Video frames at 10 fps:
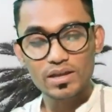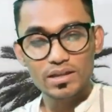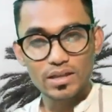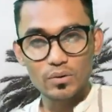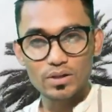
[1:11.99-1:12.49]

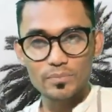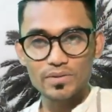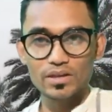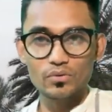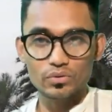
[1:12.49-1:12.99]
তাহলে
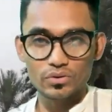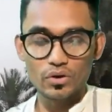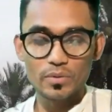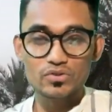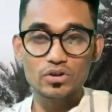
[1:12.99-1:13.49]
আপনাকে গুনতে
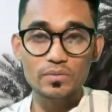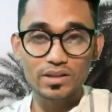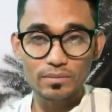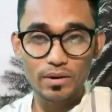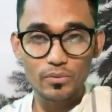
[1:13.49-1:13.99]
হবে
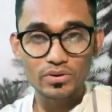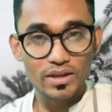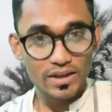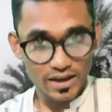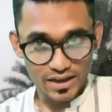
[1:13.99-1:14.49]
জরিমানা বাবদ
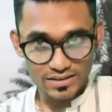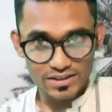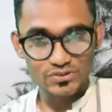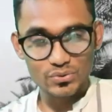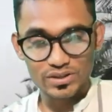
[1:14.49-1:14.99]
এক হাজার
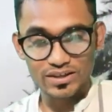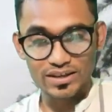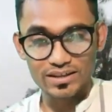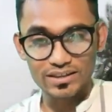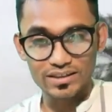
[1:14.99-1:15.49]
সৌদি রিয়াল